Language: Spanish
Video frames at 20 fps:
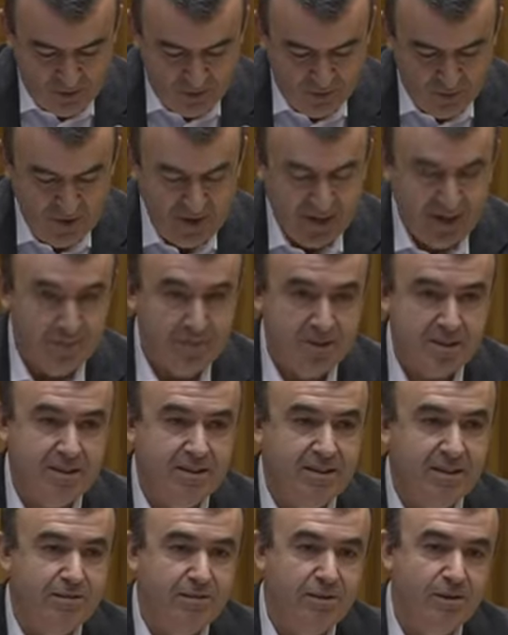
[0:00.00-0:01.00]
como en
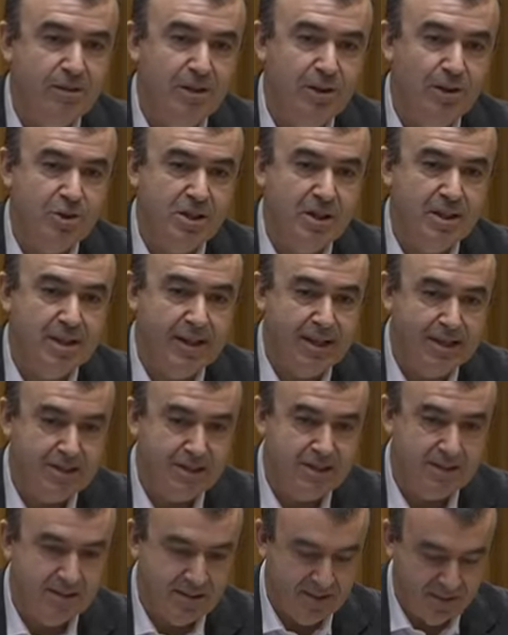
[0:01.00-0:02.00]
representación de los
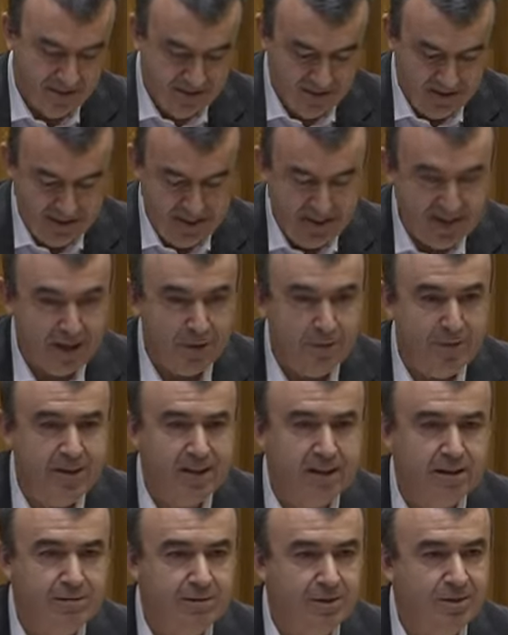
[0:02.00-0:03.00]
intereses y en
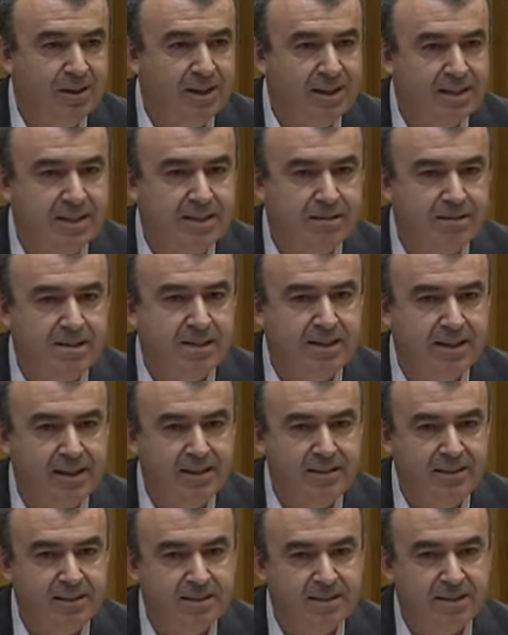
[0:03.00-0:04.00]
reivindicación de las
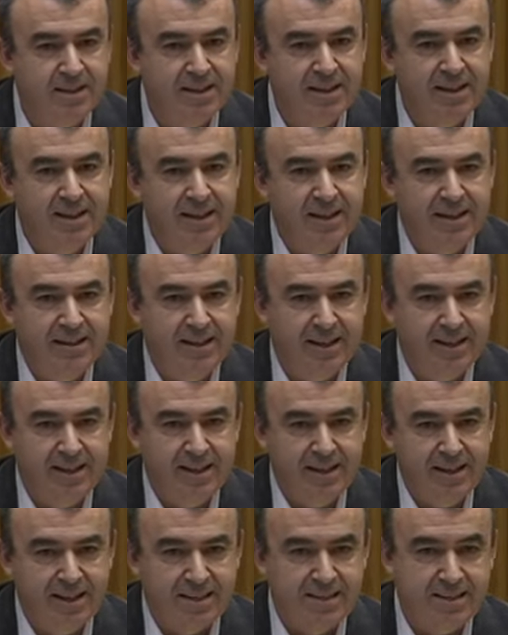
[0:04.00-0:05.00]
necesidades de
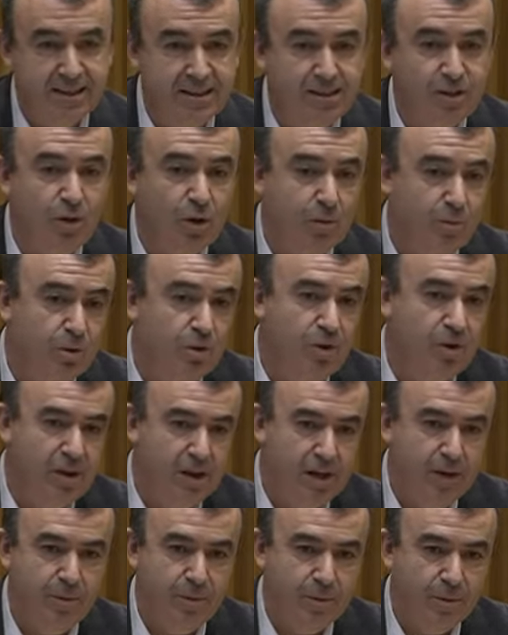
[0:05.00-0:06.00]
quienes dentro del mundo
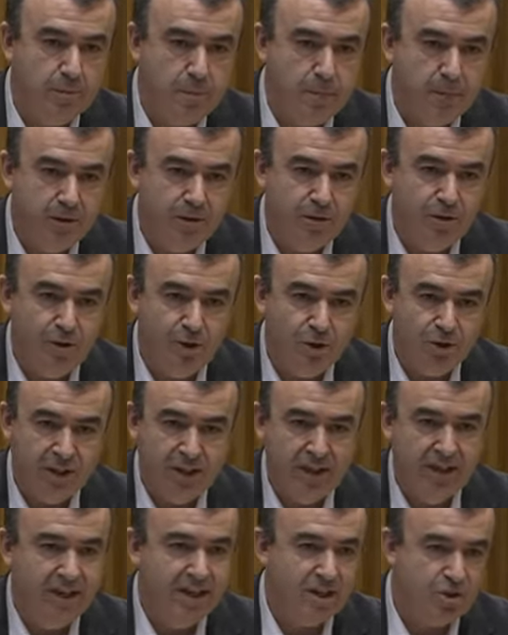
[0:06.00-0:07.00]
del libro no
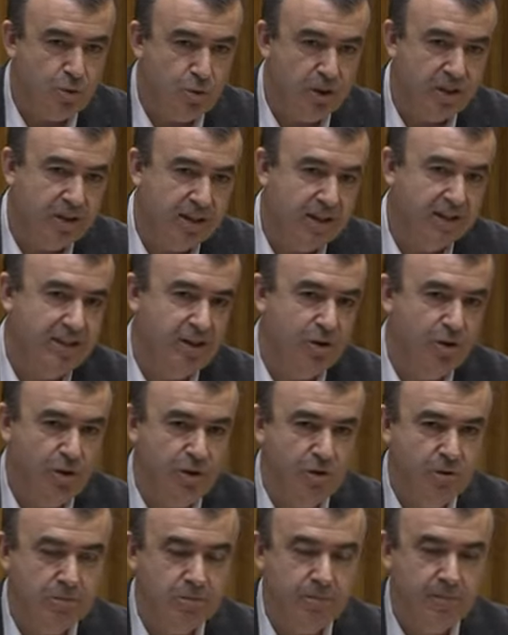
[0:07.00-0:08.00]
tienen la suerte que tengo
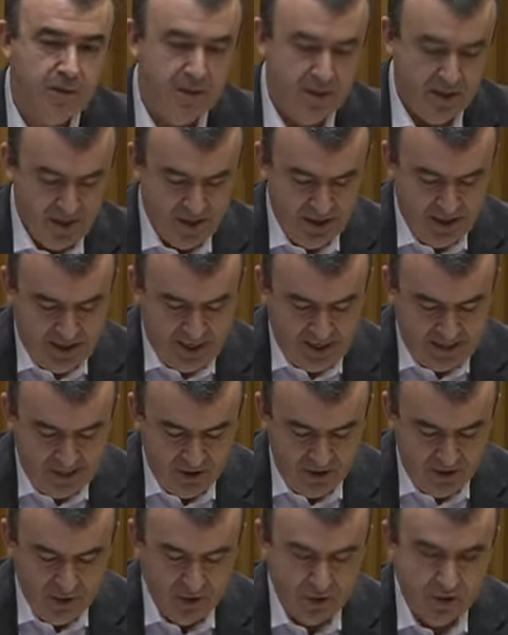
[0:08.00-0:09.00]
yo.
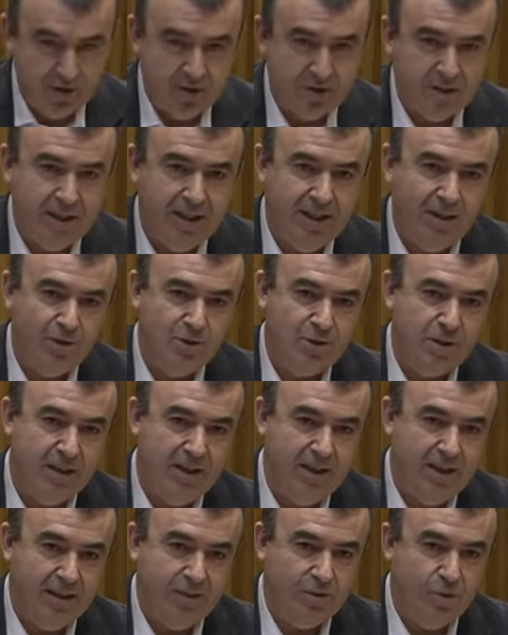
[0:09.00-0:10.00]
Aquellos a los
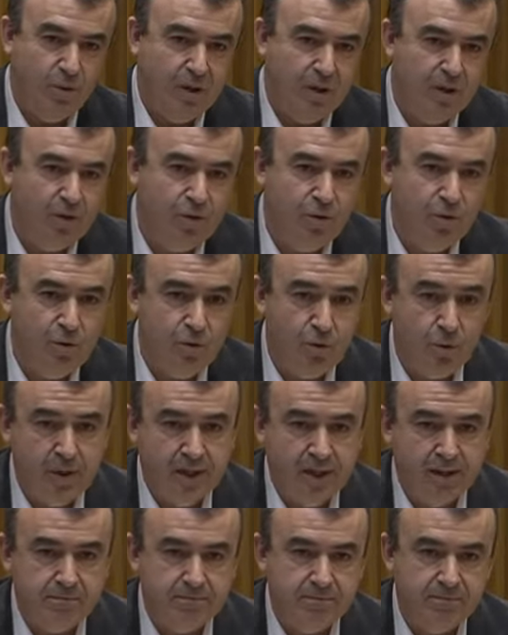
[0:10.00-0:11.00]
que la actual
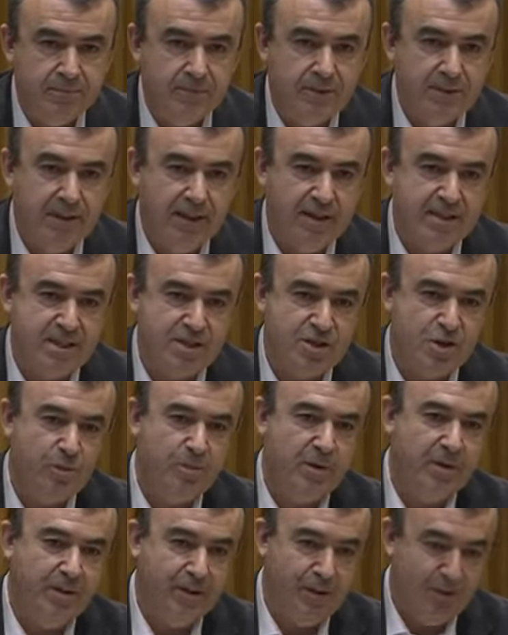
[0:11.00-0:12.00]
coyuntura les ha
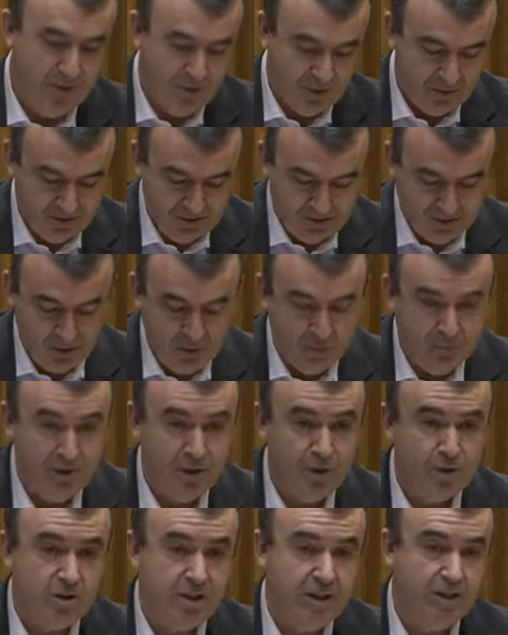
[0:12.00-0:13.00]
sorprendido con
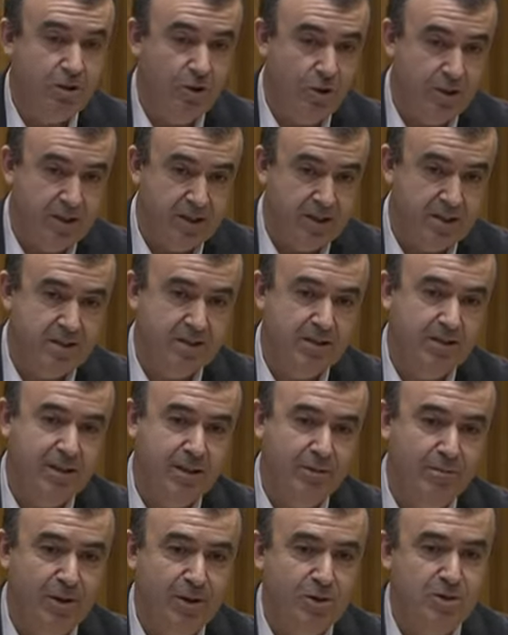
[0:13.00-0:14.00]
menos lectores
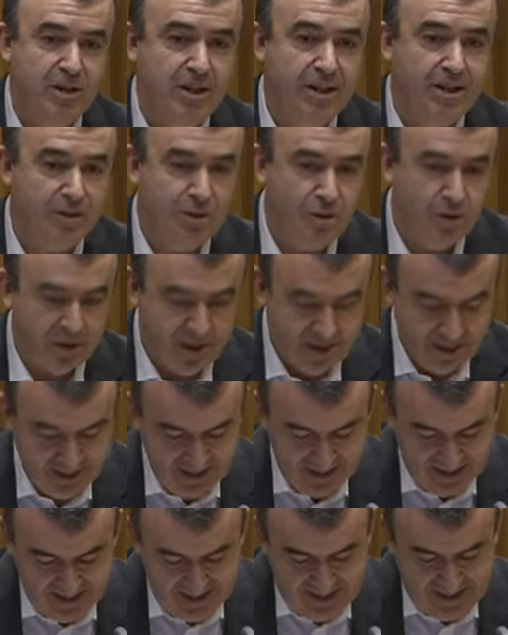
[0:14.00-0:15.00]
y menos trayectoria